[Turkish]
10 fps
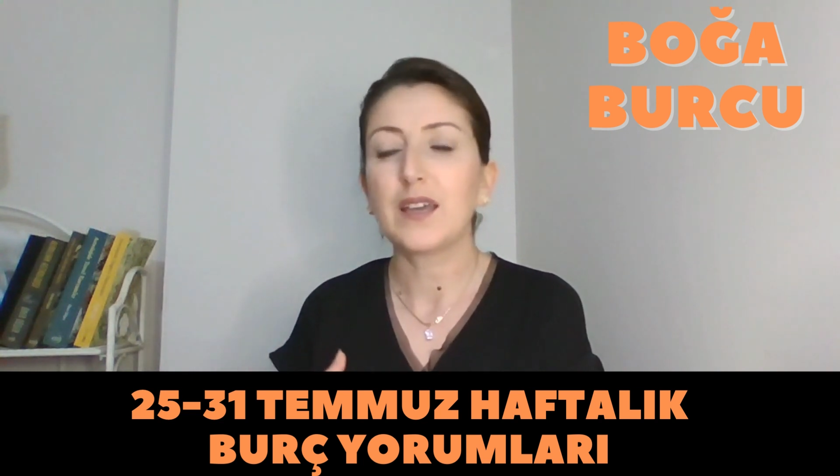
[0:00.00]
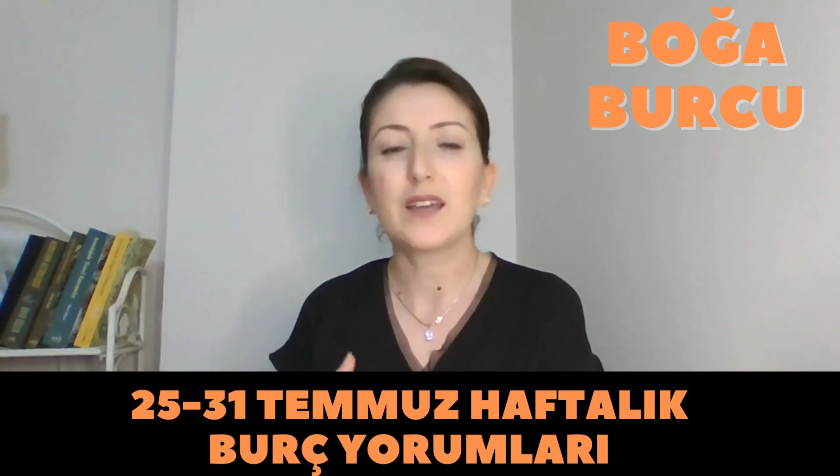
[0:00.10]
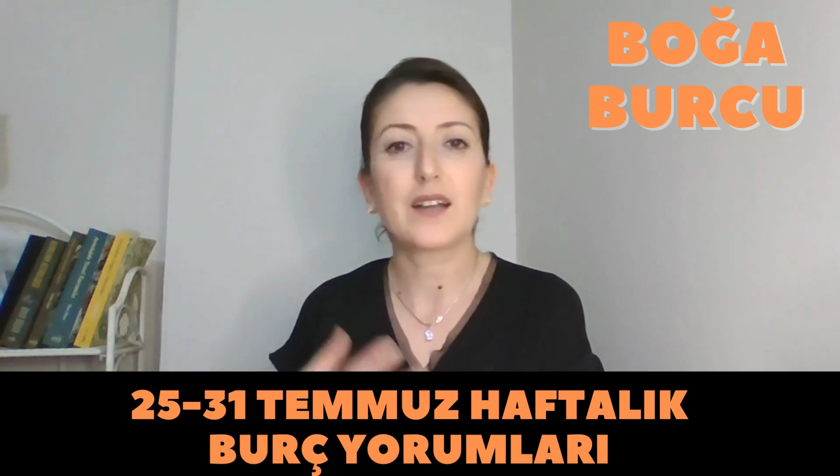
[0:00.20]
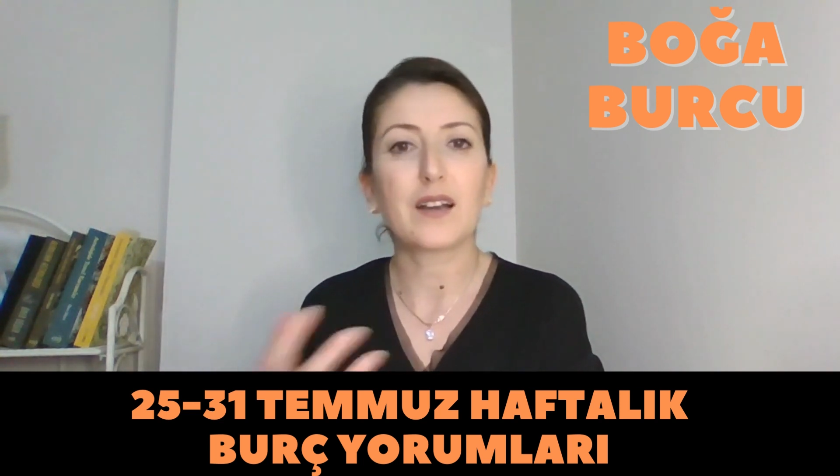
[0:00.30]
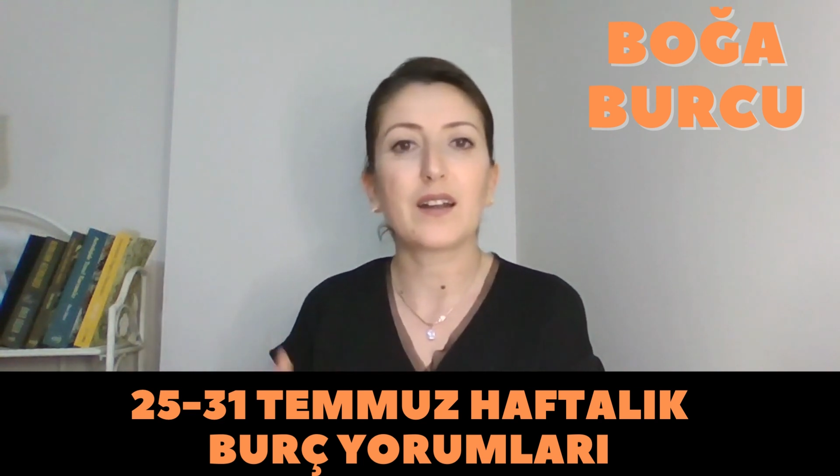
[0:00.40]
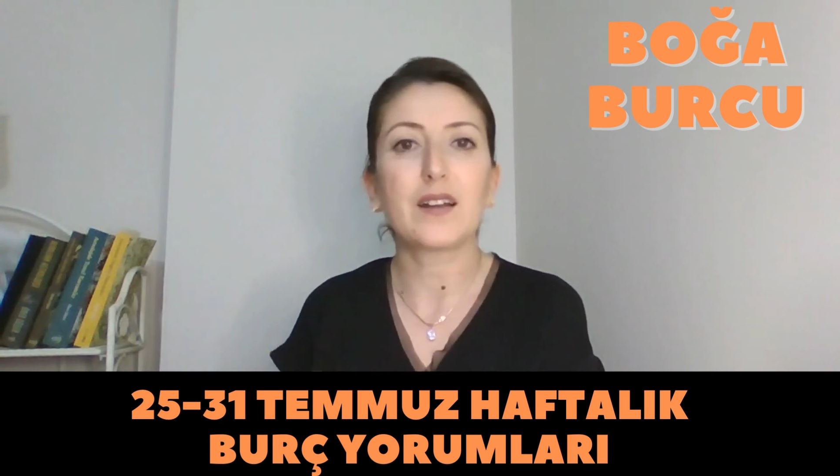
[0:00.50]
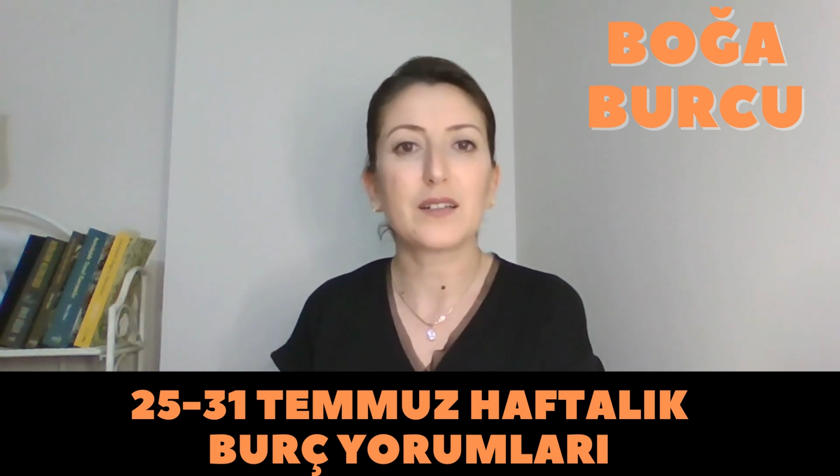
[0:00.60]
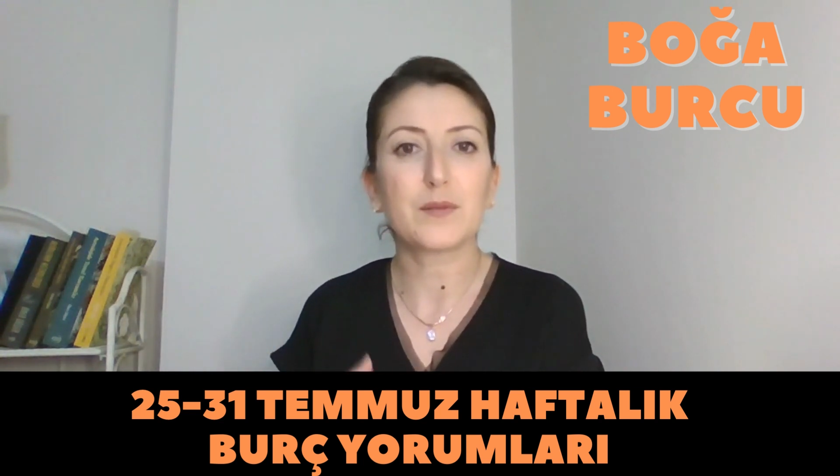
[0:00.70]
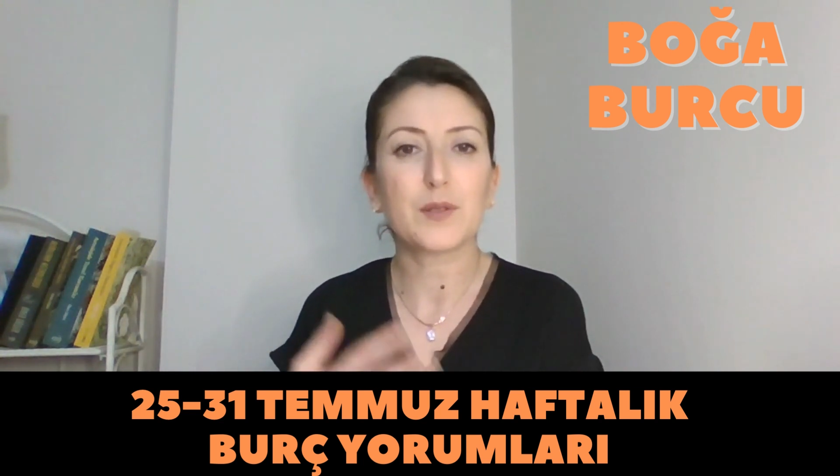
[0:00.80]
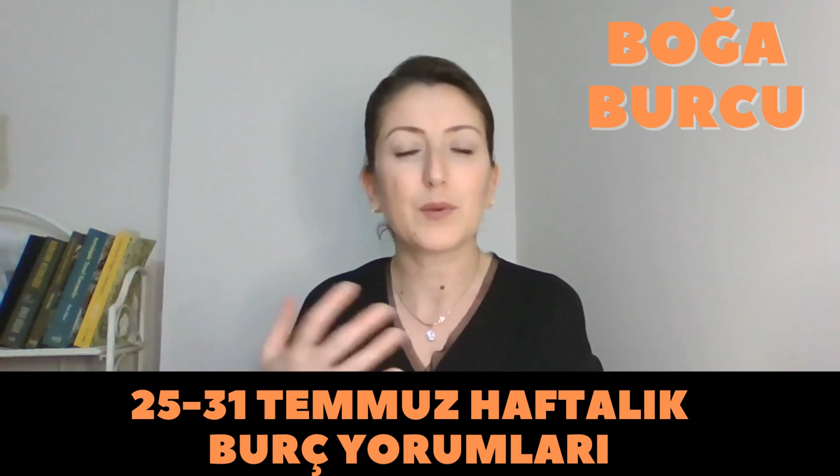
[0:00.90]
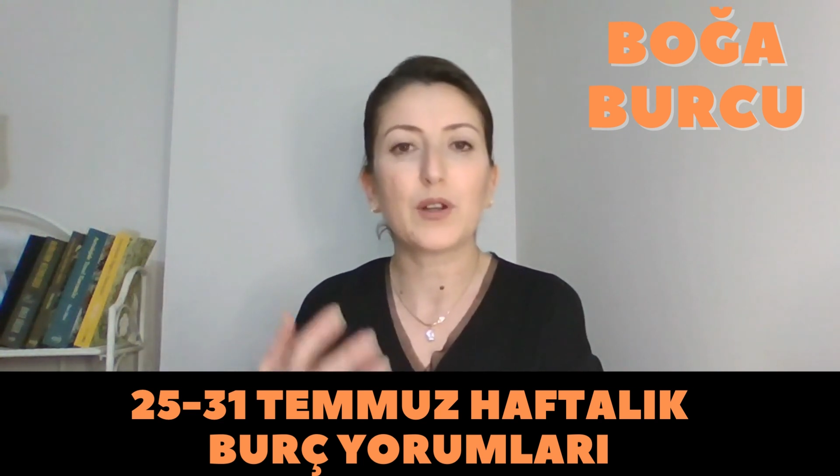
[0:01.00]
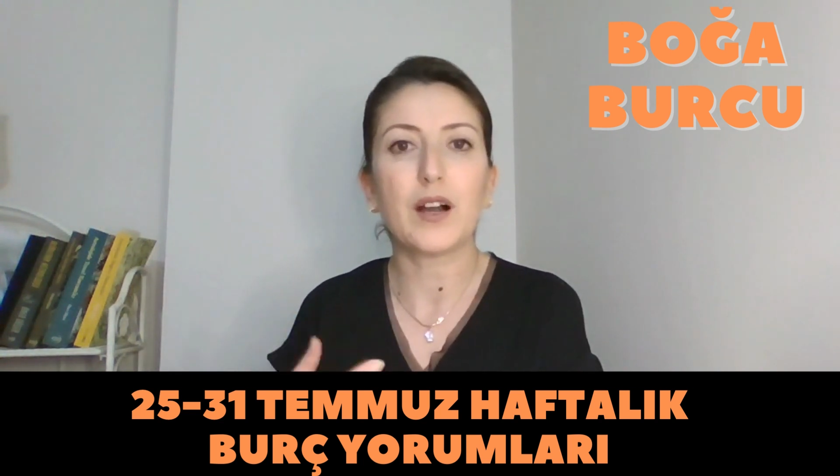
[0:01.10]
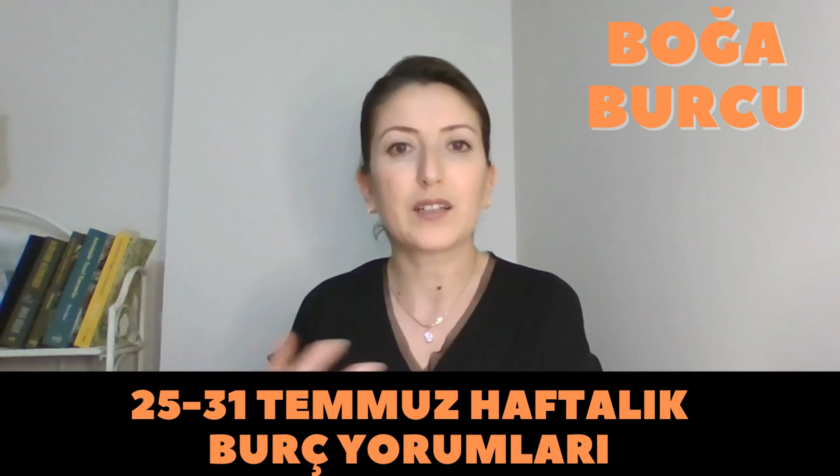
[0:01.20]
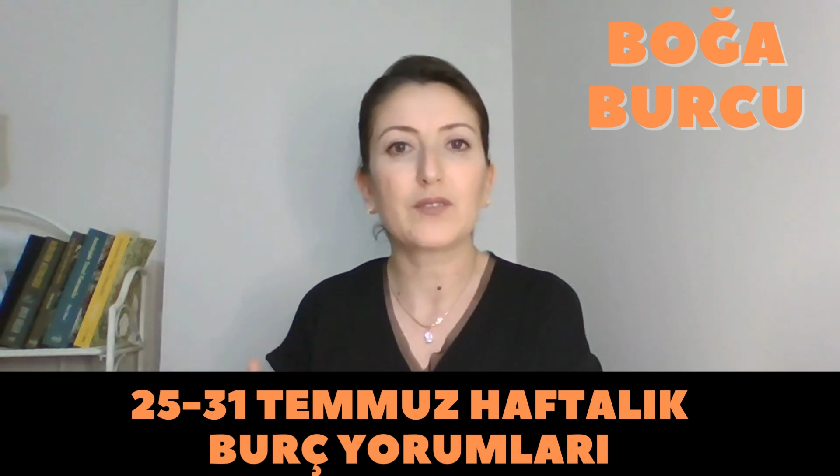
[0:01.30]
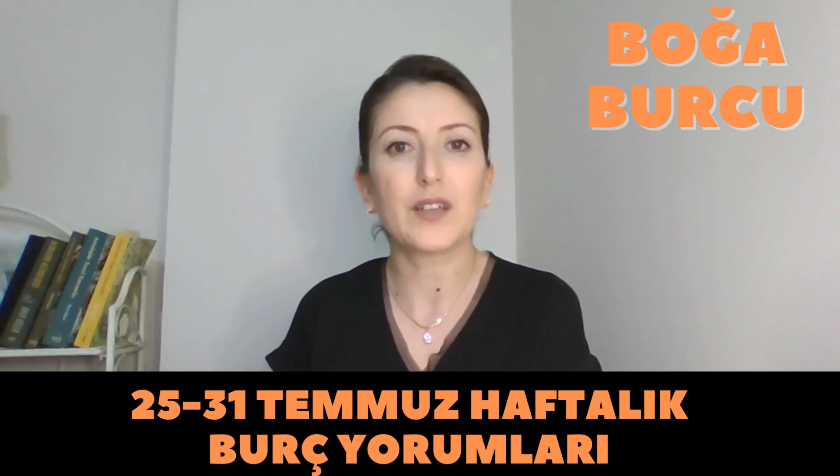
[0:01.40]
e, kararlarımızı
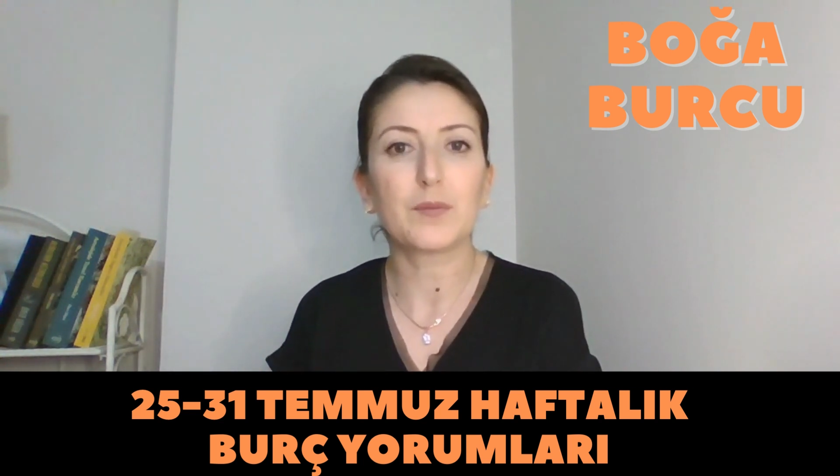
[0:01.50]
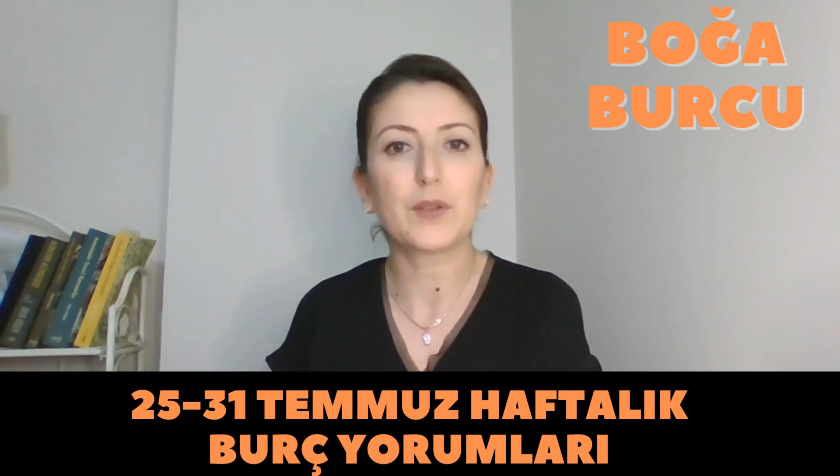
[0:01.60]
böyle aktive